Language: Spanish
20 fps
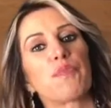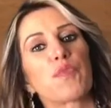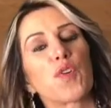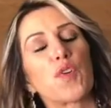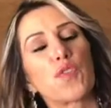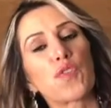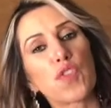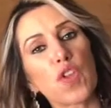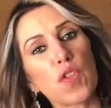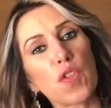
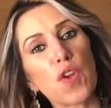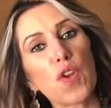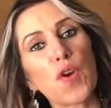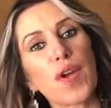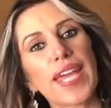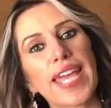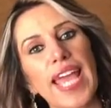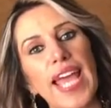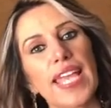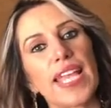con todo
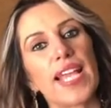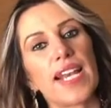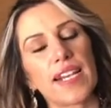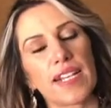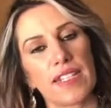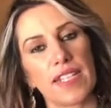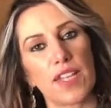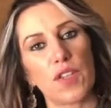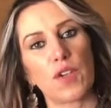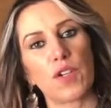lo que hay
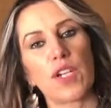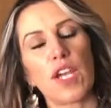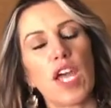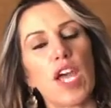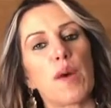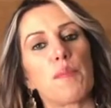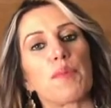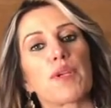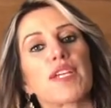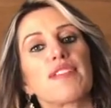alrededor,
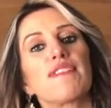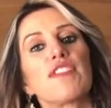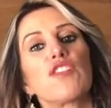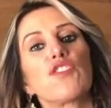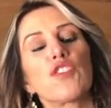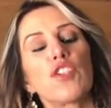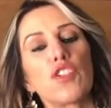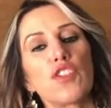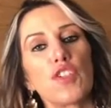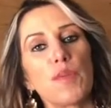porque si
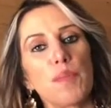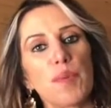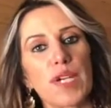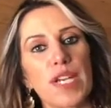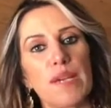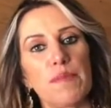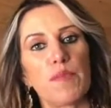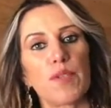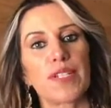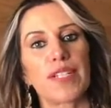nosotros no
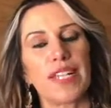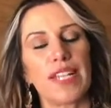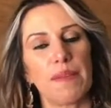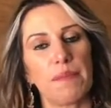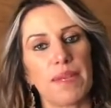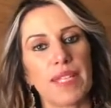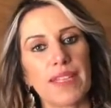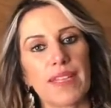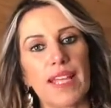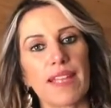ponemos
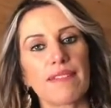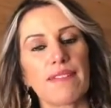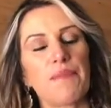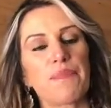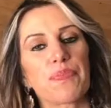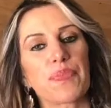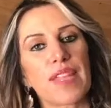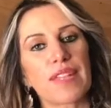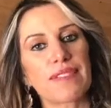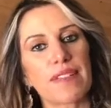límites,
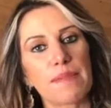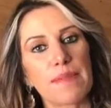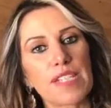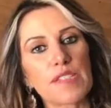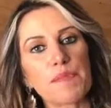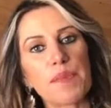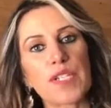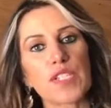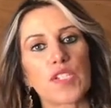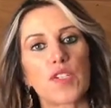las
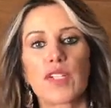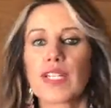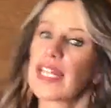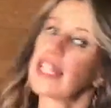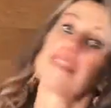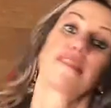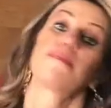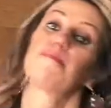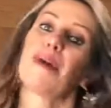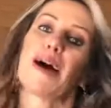demás
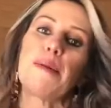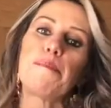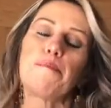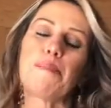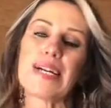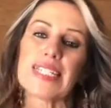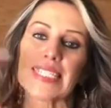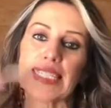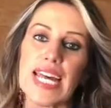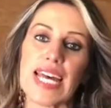personas van
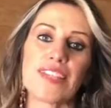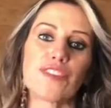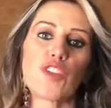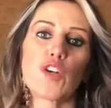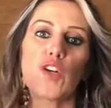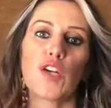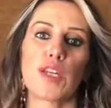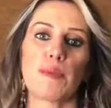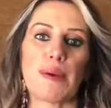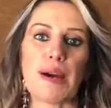
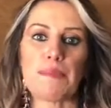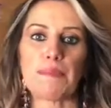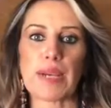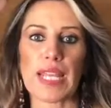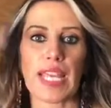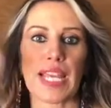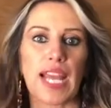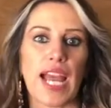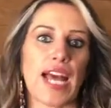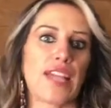pasando y van
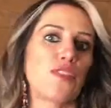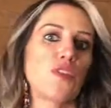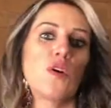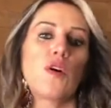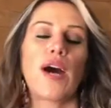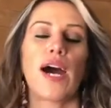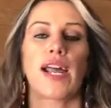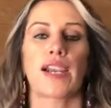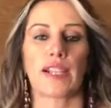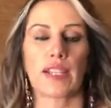
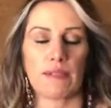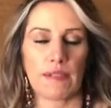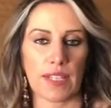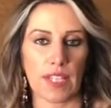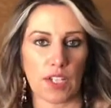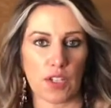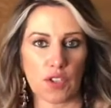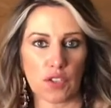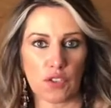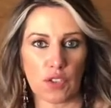brincando arriba
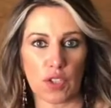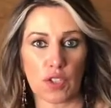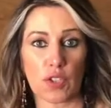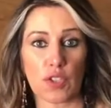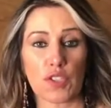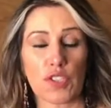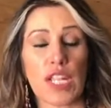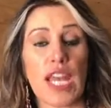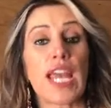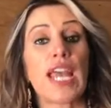de
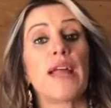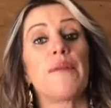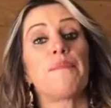nosotros